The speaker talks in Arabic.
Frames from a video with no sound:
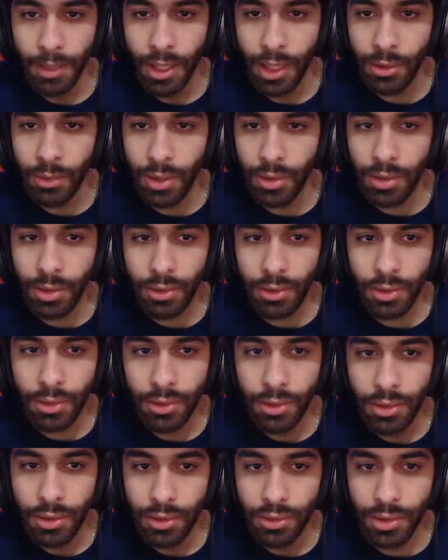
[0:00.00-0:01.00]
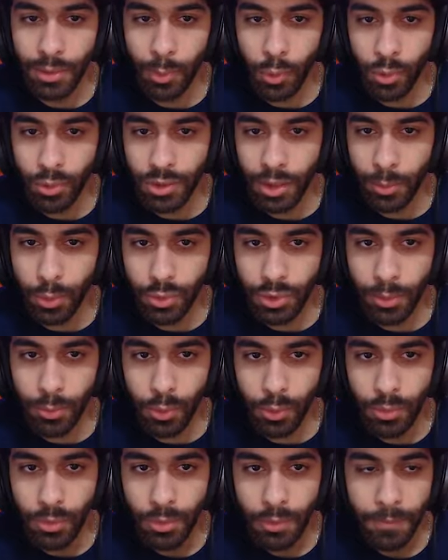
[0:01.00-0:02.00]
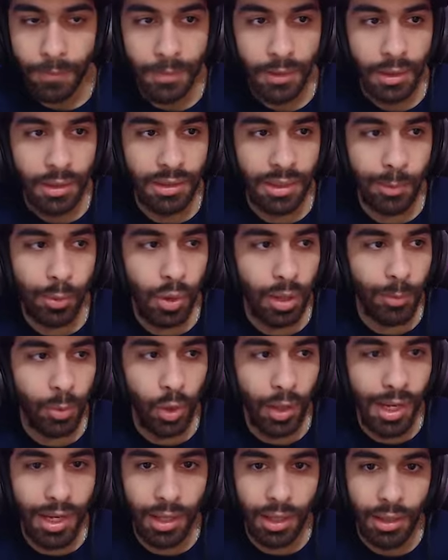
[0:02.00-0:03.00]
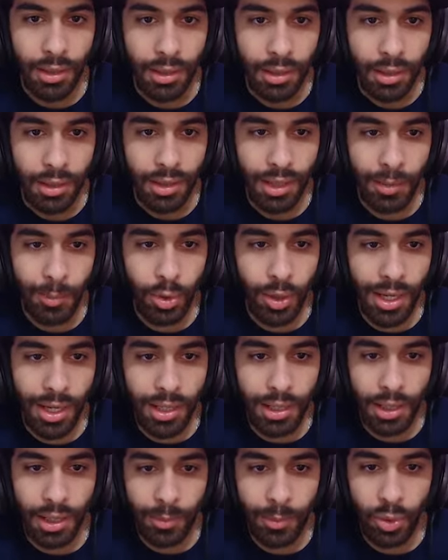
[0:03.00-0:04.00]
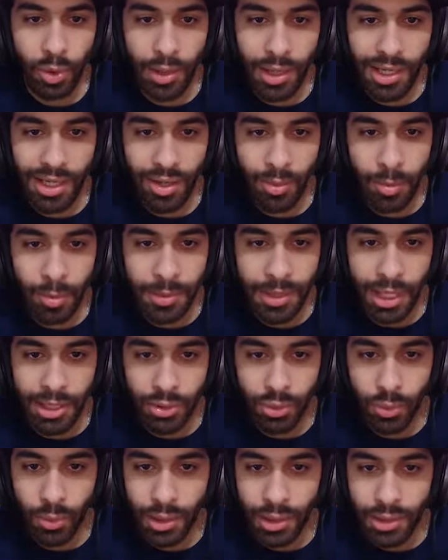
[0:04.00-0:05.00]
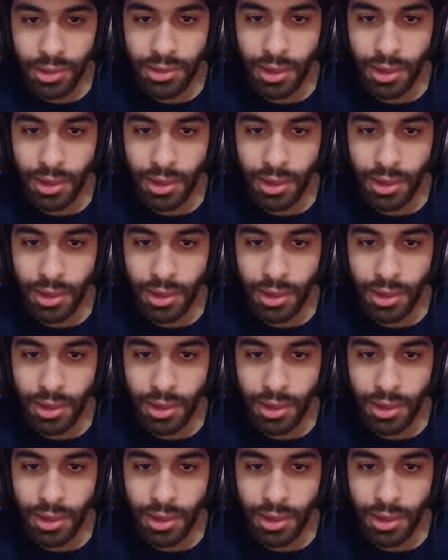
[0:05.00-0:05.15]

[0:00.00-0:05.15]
ايوه ايوه ايوه اضربوه اضربوه اضربوه اضربوه اعملوا حاجه اعملوا حاجه اعملوا حاجه هم بيهدوه ولا ايه